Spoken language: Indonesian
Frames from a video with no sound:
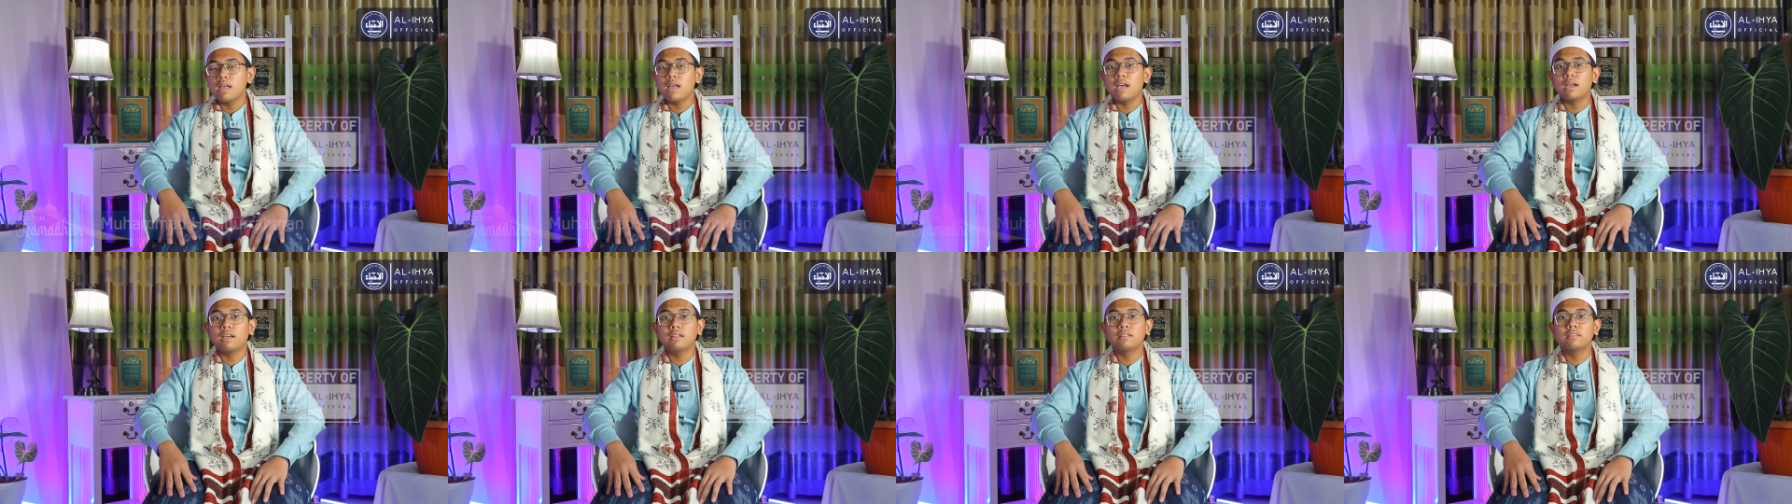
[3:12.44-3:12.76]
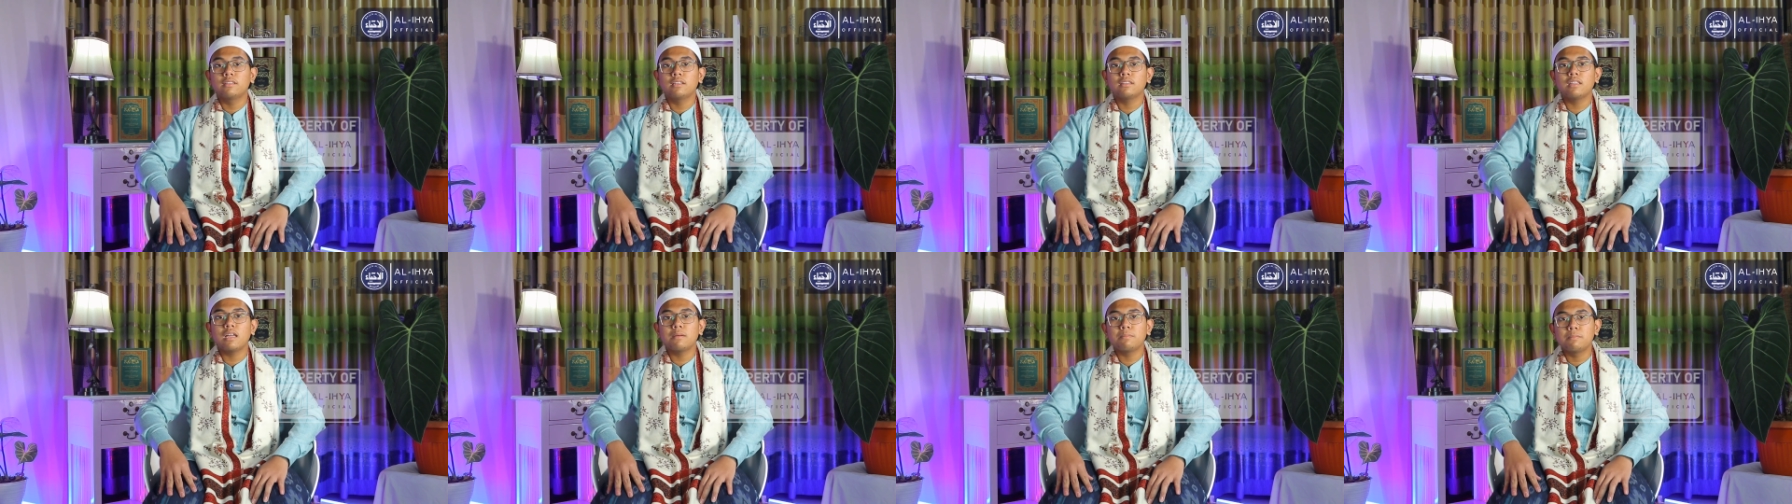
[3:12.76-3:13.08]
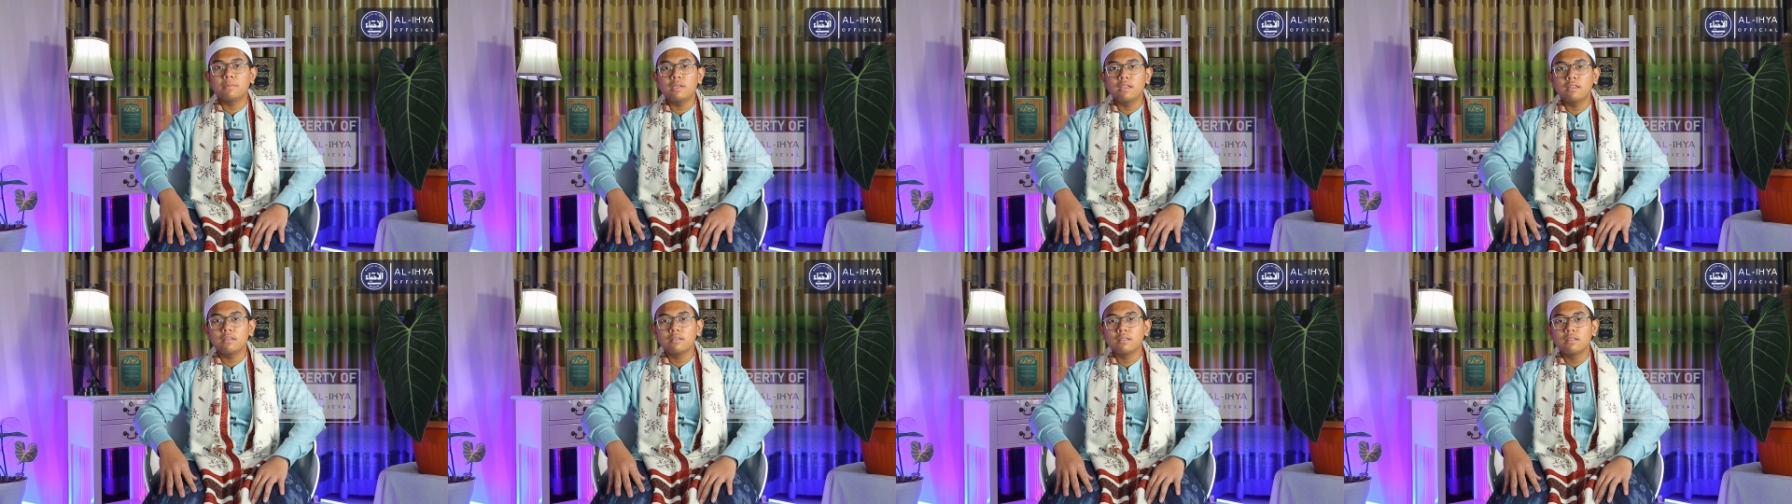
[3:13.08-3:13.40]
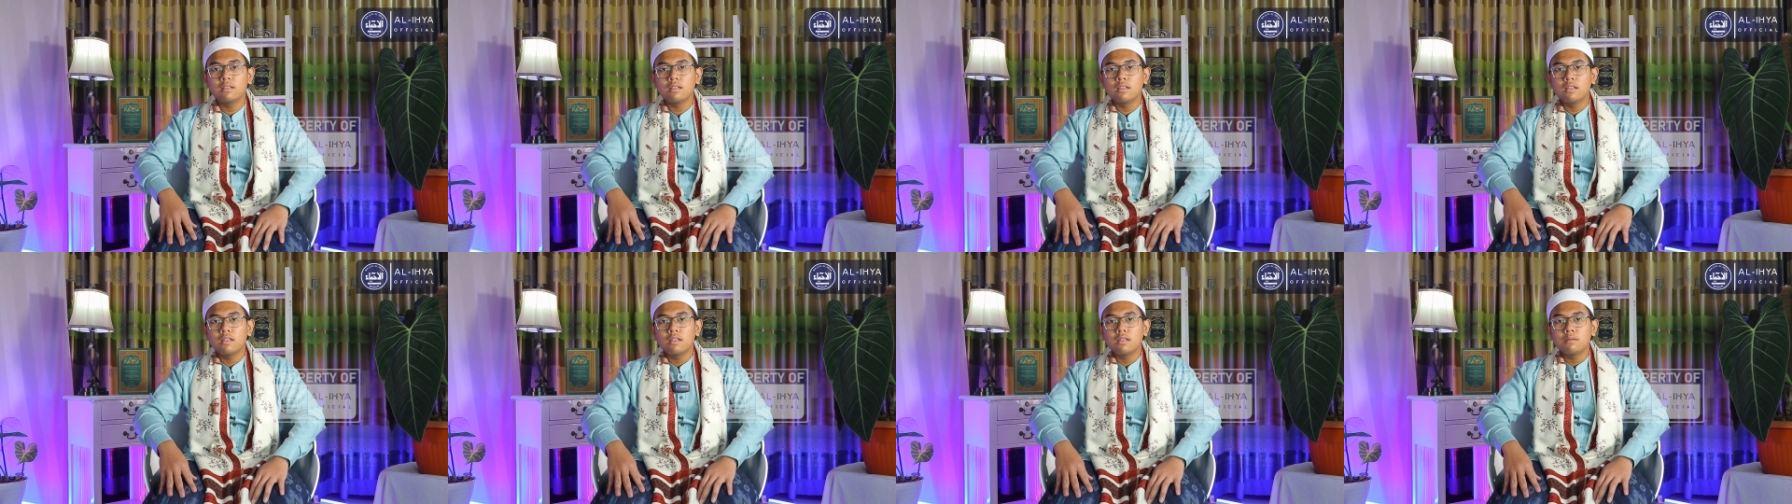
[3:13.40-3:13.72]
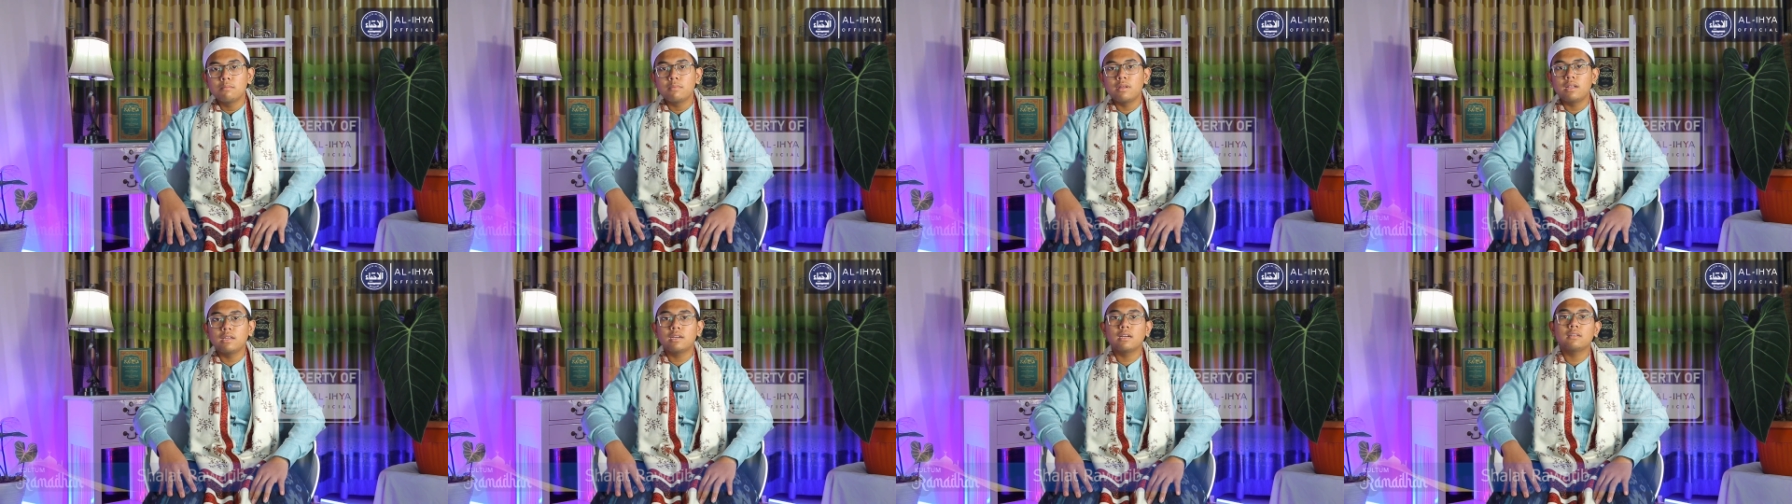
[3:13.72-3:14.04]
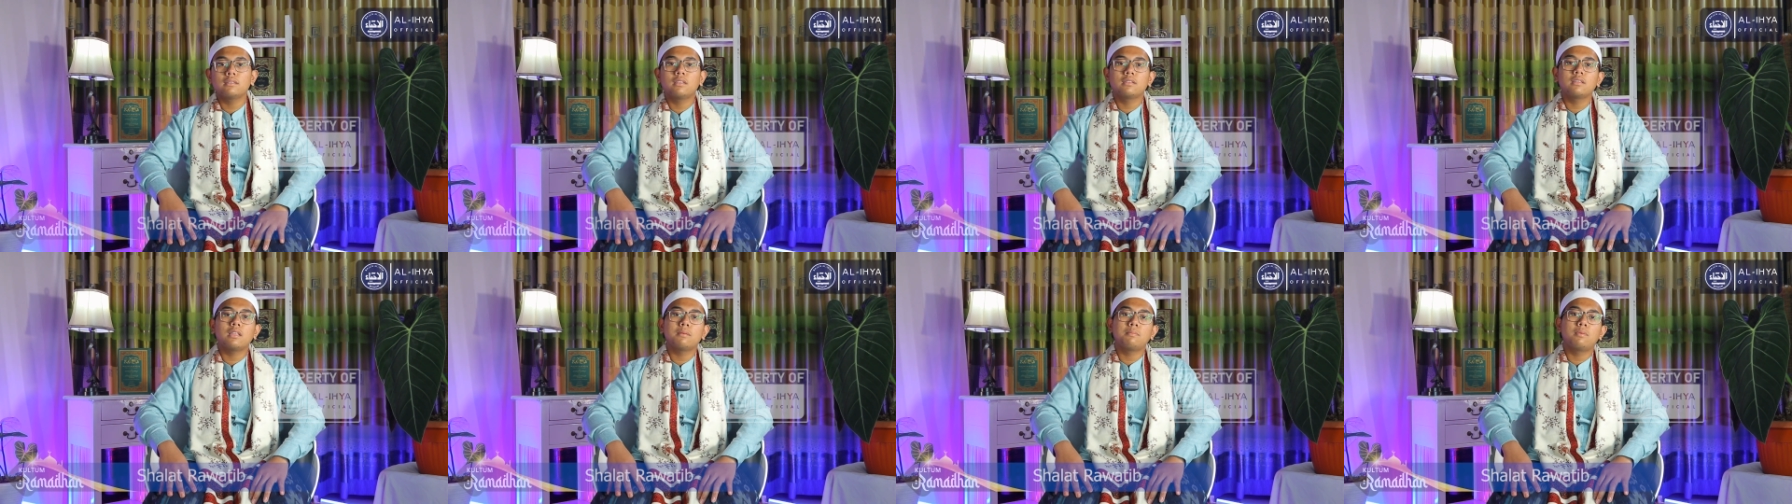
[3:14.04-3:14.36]
Akan tetapi,
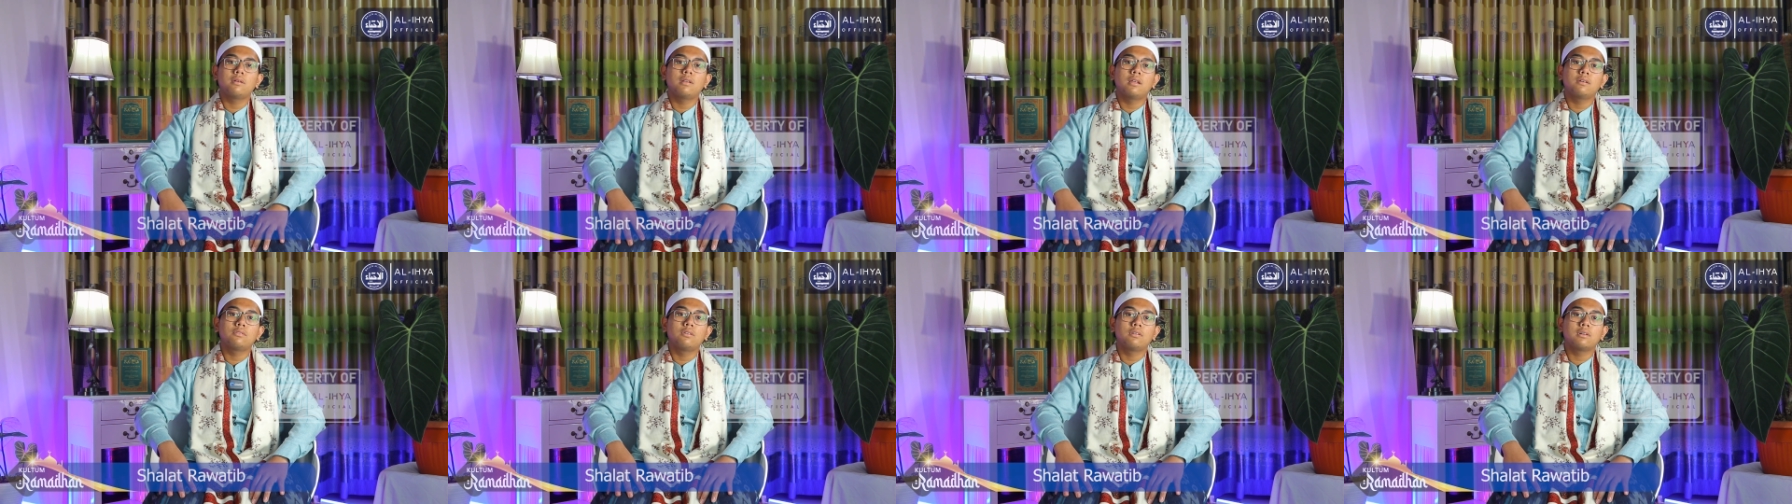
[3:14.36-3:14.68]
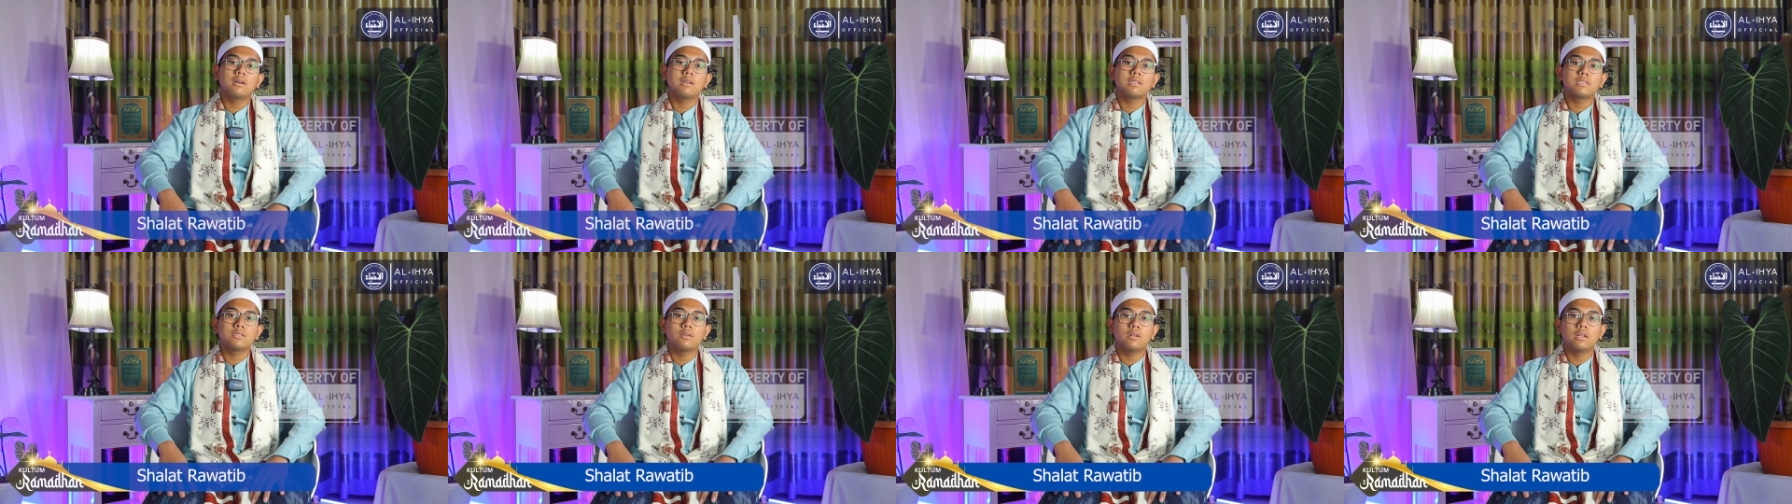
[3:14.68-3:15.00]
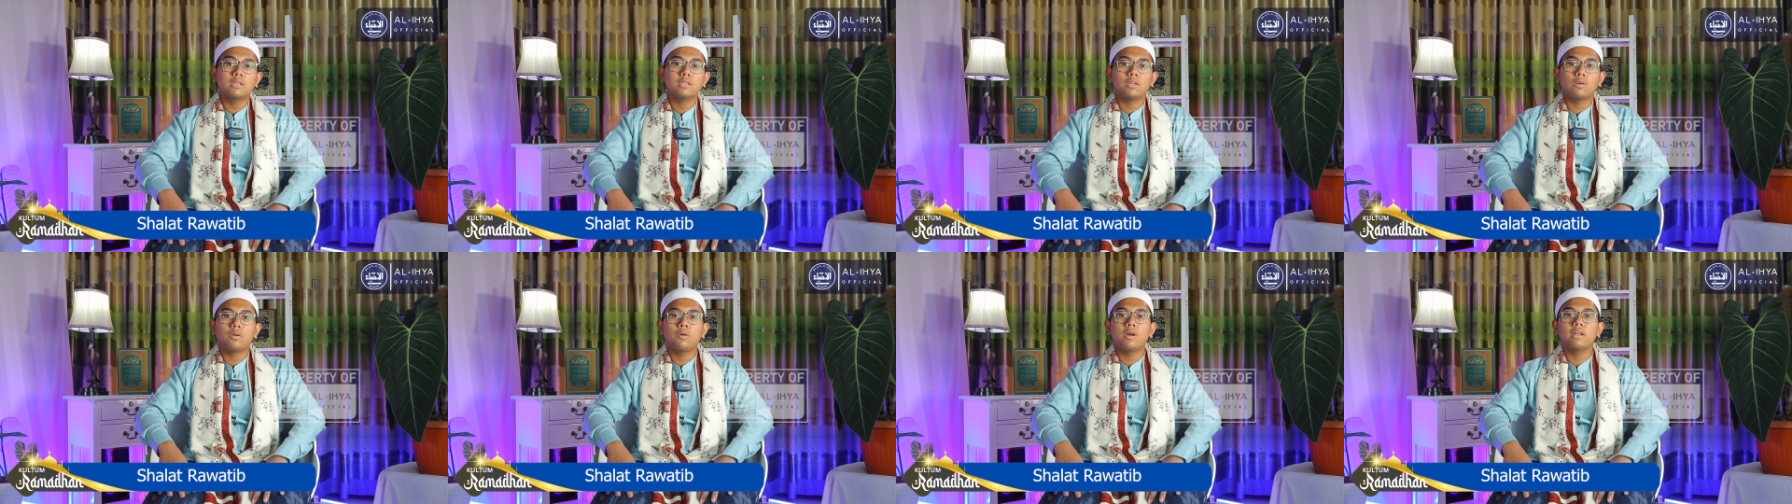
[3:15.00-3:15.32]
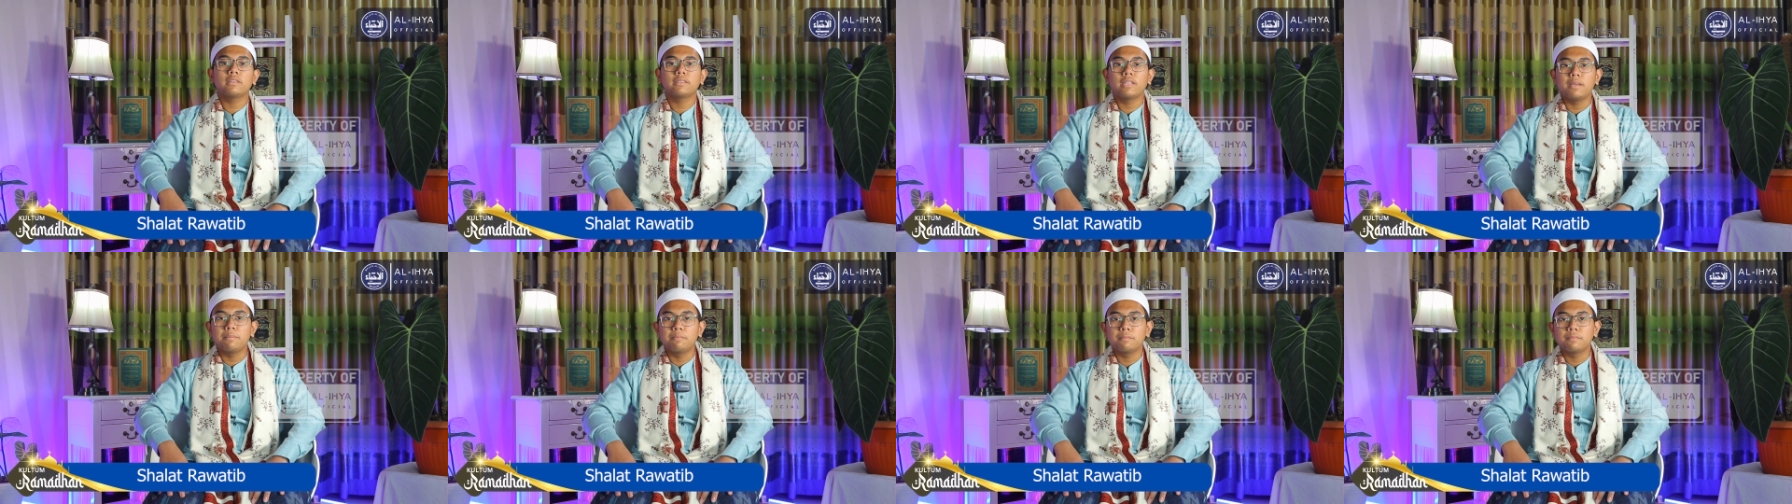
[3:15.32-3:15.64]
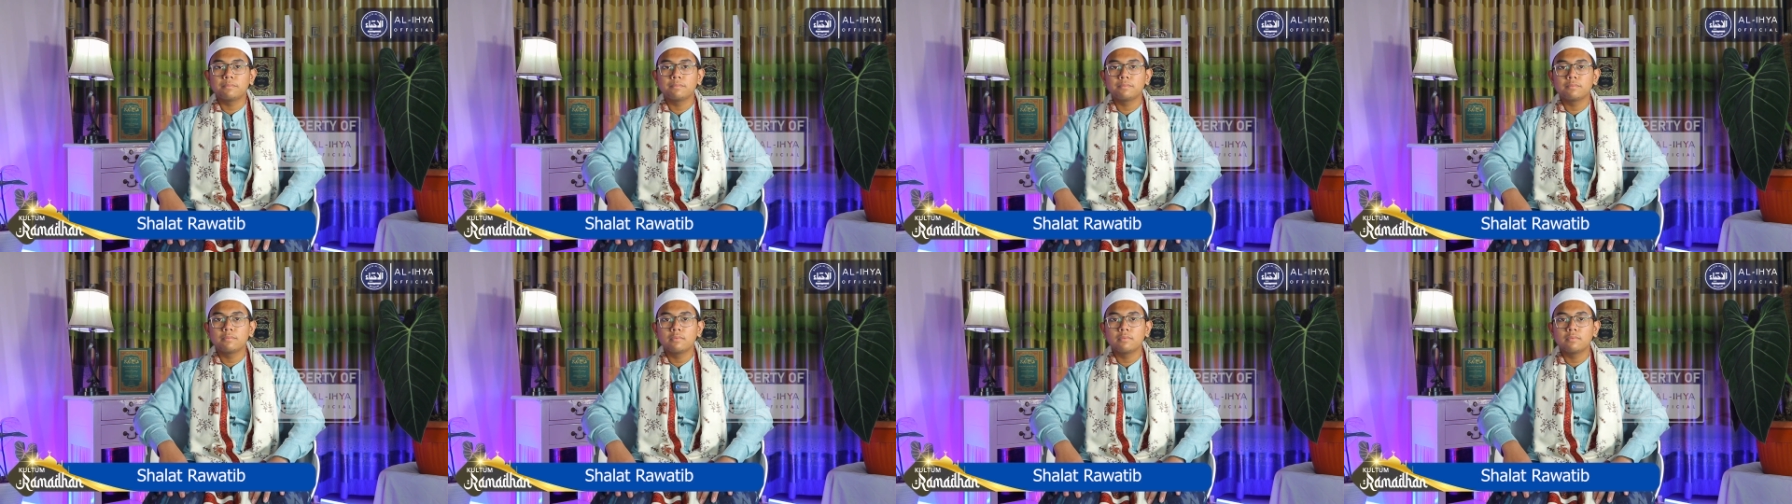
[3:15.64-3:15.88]
mereka tetap melakukan sholat rawatib.